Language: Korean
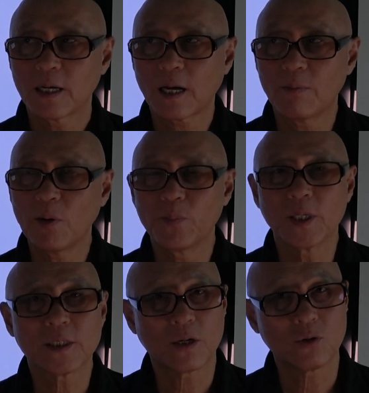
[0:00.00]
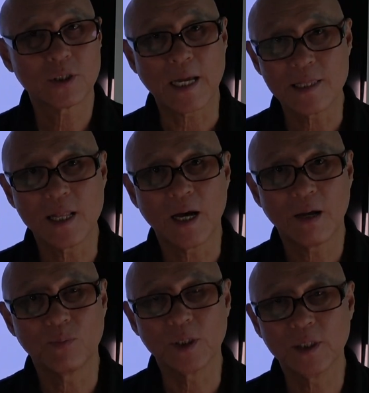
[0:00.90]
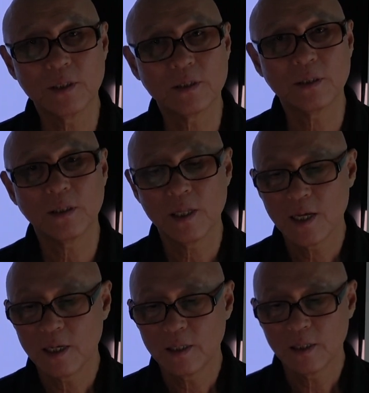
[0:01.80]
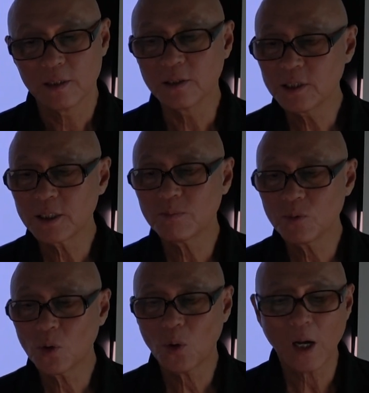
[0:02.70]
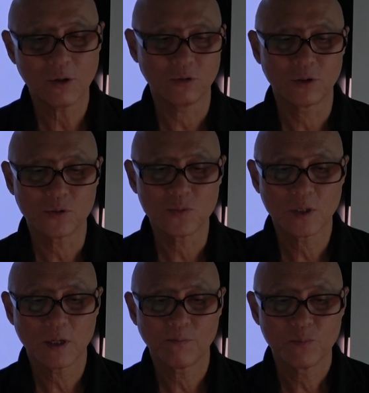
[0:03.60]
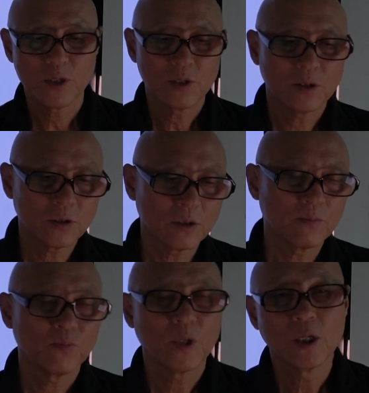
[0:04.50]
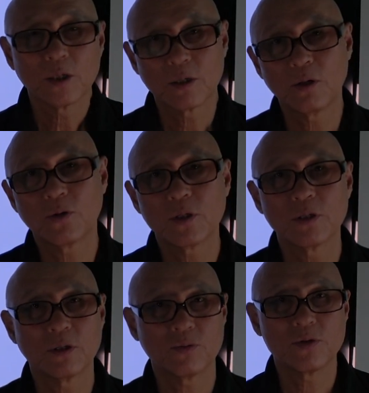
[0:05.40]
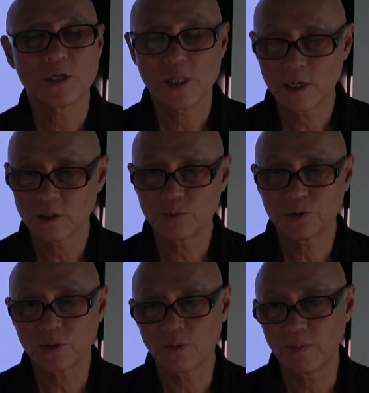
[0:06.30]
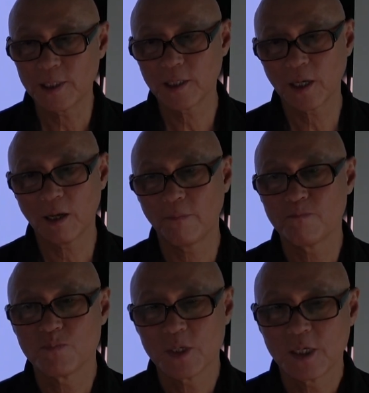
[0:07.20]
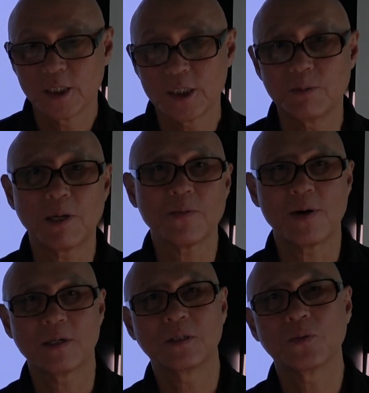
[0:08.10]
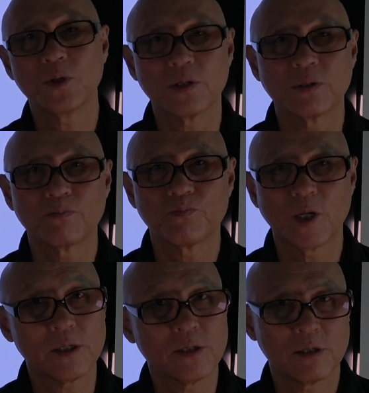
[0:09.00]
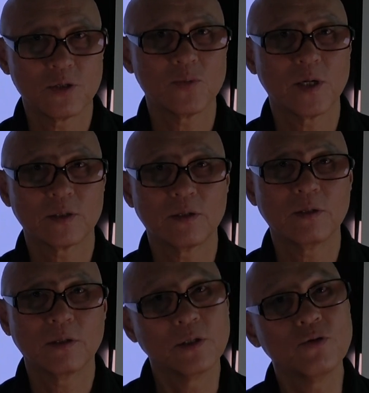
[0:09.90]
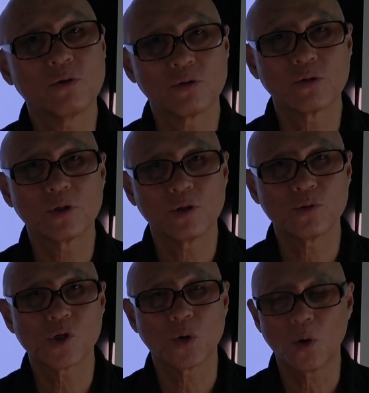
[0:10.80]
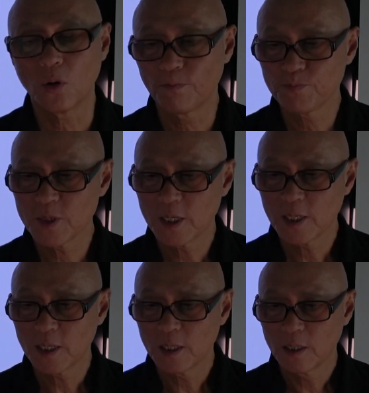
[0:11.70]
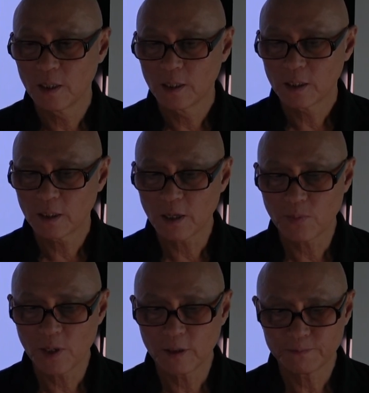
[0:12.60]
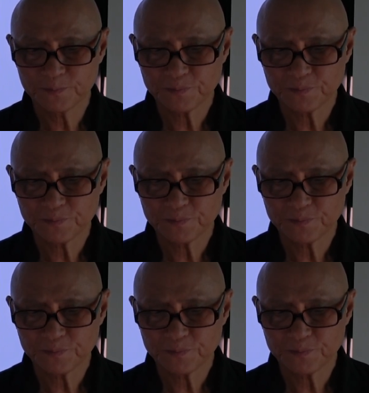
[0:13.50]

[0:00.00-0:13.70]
감압병이 잘 오지 않나 뭐 이런 의심도 하고 있습니다. 그래서 결론은 여러분들이 내리십시오. 만약에 지방이 많으시면 헬스 열심히 해서 근육을 좀 키우시고 그 다음에